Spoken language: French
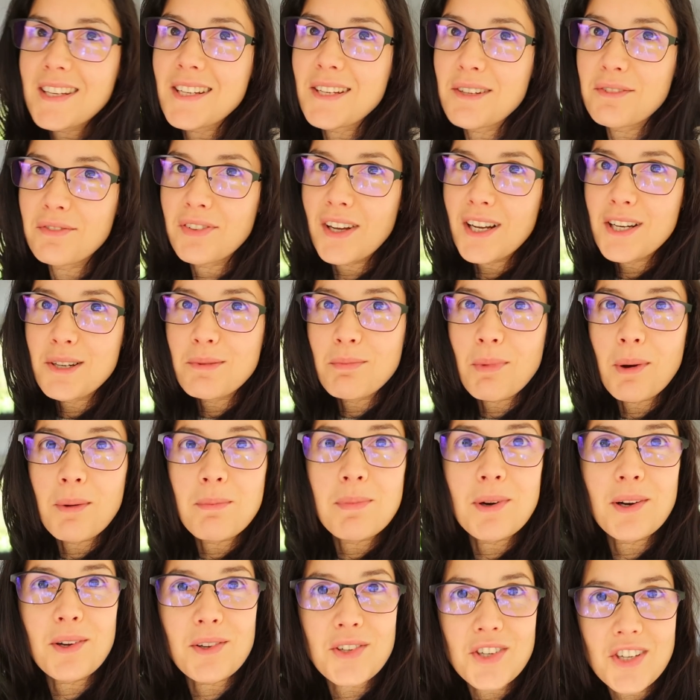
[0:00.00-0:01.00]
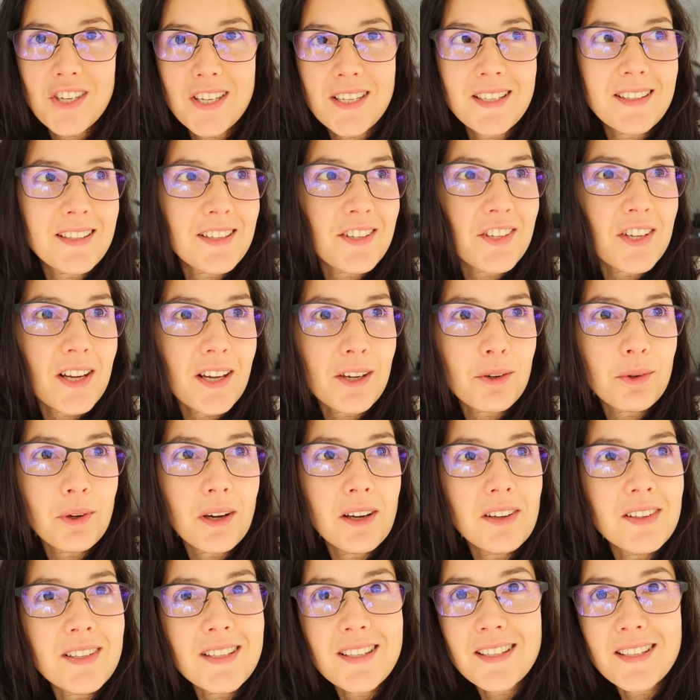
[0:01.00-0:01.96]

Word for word: j'ai vachement blanchi déjà quoi.